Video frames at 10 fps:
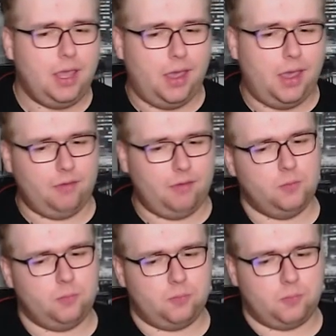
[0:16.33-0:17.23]
Aber wenn man
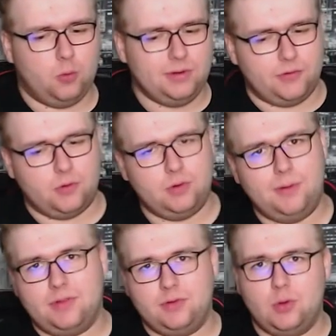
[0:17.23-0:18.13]
so Runde für Runde ein
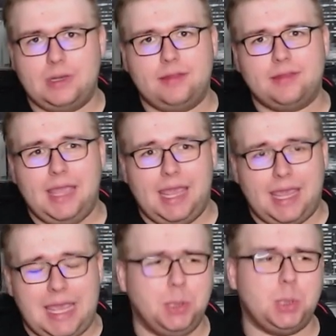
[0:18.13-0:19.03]
bisschen durchliest,
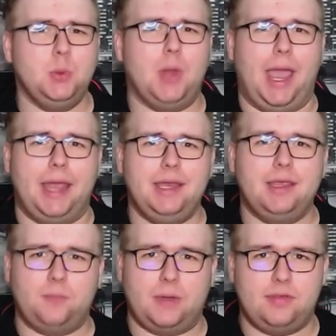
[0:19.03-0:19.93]
ist schon
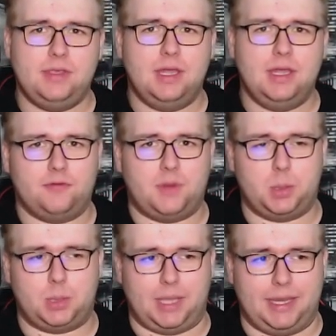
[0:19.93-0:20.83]
einiges passiert auf der
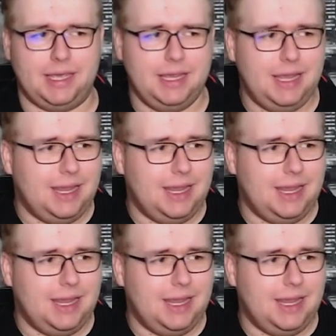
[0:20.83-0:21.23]
Strecke.